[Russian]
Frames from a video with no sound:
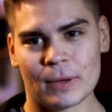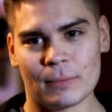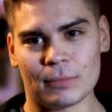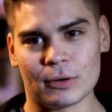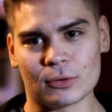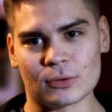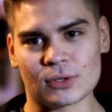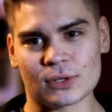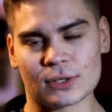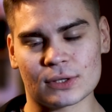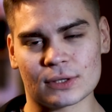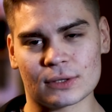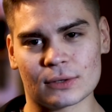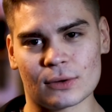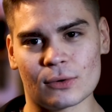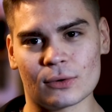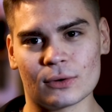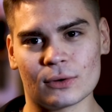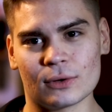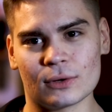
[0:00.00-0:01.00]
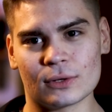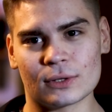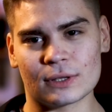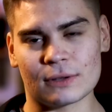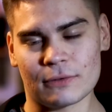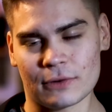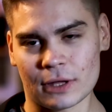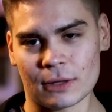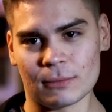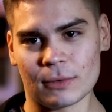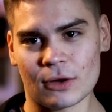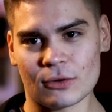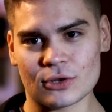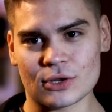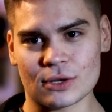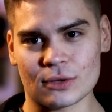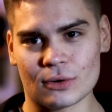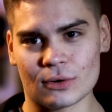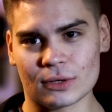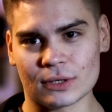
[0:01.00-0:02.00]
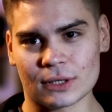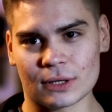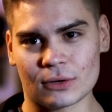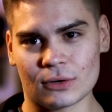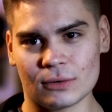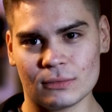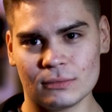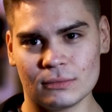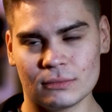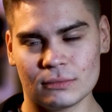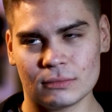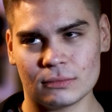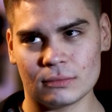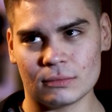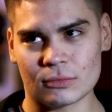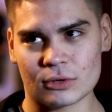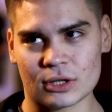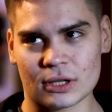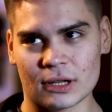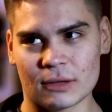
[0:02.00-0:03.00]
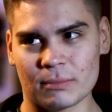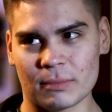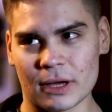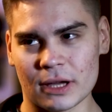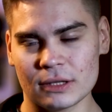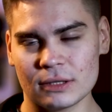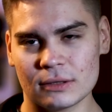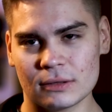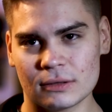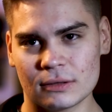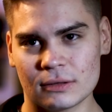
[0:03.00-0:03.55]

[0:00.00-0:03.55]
Плюс с, с FN я очень долго знаком, может, лет пять